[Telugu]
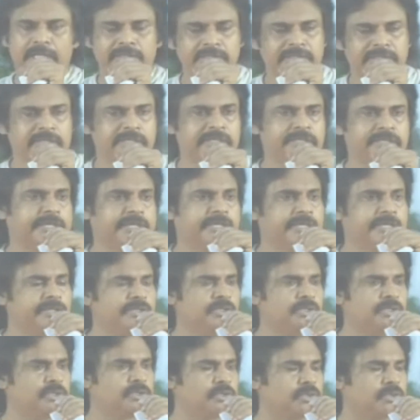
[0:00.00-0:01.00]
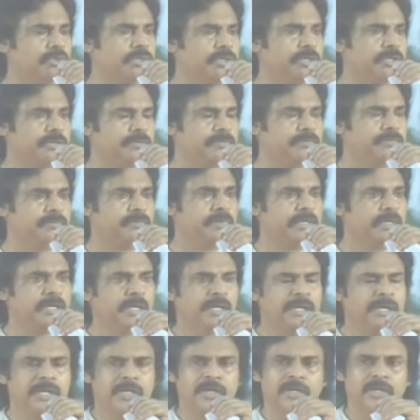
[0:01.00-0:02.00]
అందరినీ దగ్గర తీసుకొని
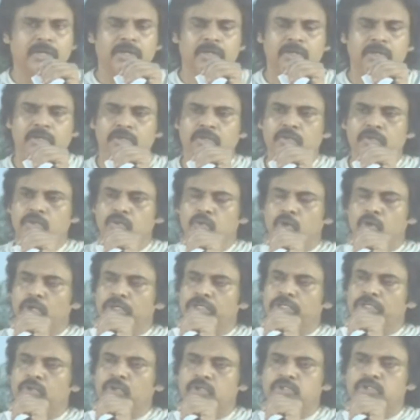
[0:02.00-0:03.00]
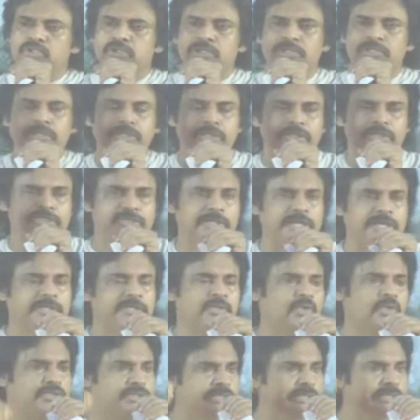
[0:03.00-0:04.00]
నోటికొచ్చింది
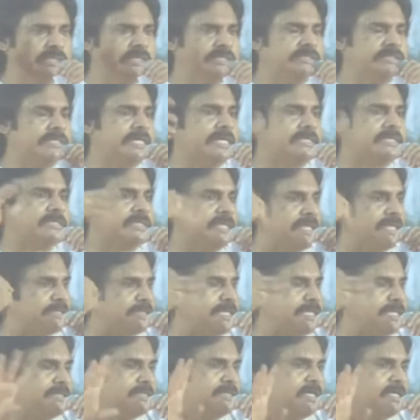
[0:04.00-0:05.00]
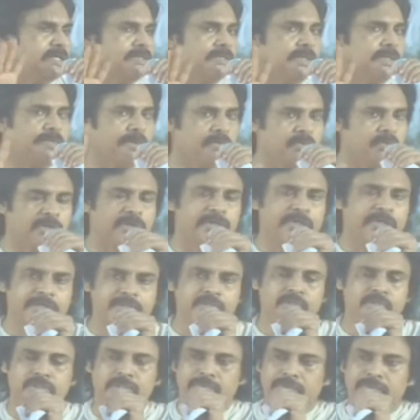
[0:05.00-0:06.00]
చేతికొచ్చింది ఇచ్చేస్తా చేస్తా అని చెప్పి ఓట్లు
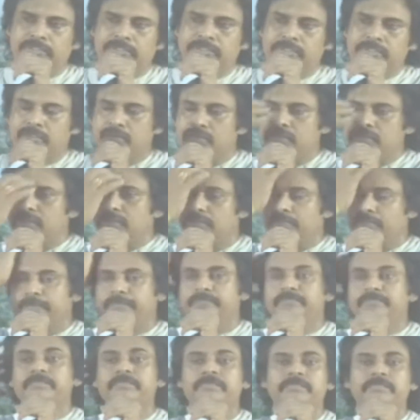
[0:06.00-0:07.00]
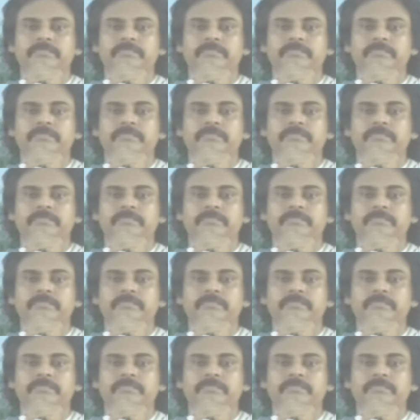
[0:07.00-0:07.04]
వేయించుకున్న వ్యక్తి ఈ రోజున